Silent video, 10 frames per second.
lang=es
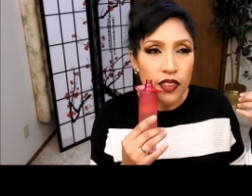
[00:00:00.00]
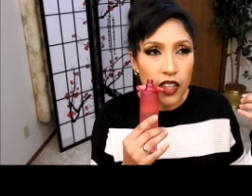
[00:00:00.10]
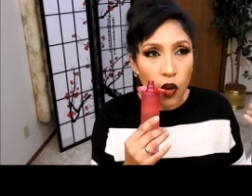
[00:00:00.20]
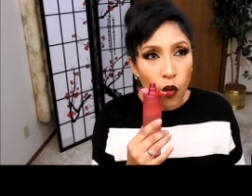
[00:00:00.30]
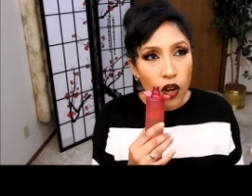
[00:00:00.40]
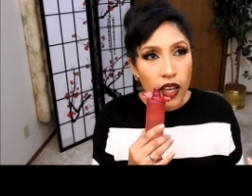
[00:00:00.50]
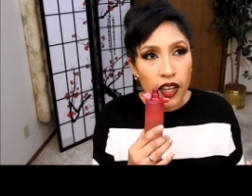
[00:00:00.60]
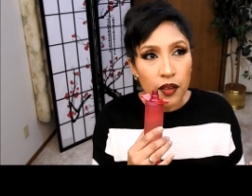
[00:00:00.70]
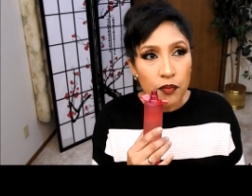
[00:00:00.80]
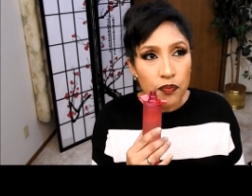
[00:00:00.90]
Llego a
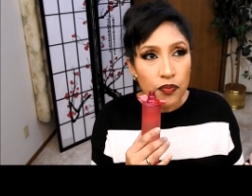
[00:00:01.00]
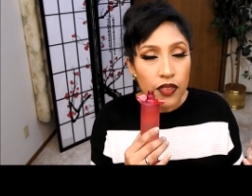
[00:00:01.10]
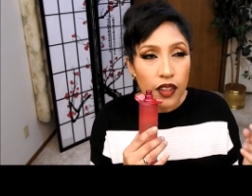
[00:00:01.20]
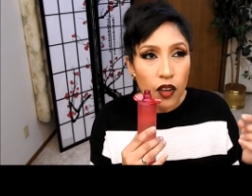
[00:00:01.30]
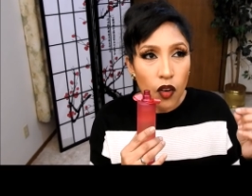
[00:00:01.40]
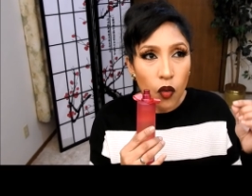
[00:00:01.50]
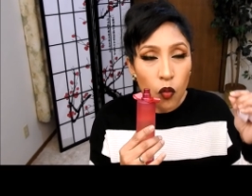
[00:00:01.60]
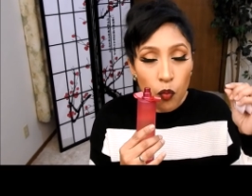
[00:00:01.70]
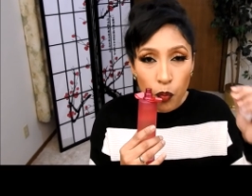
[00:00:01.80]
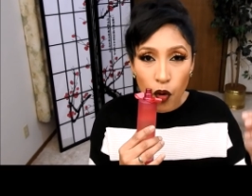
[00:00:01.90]
leer
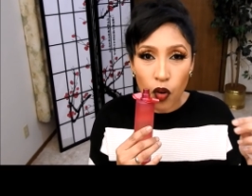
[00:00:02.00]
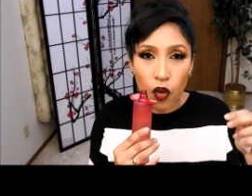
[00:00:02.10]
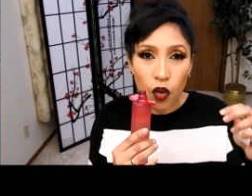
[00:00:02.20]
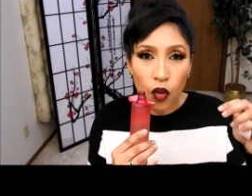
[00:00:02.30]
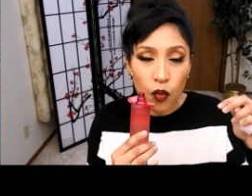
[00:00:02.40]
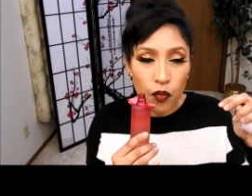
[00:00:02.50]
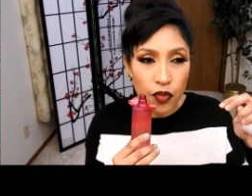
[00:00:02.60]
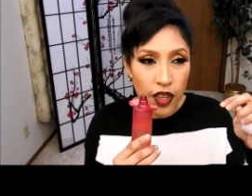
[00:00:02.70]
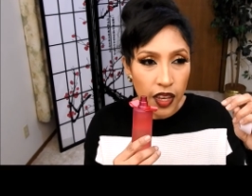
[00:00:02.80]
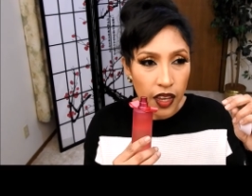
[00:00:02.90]
un poco
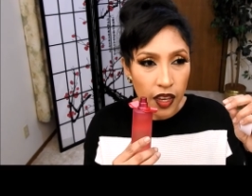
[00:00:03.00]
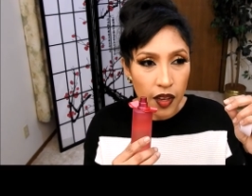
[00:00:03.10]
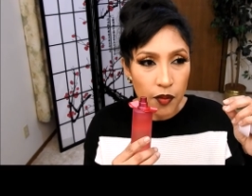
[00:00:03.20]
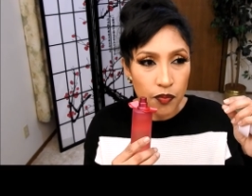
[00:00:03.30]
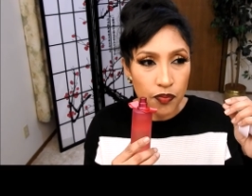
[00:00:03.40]
de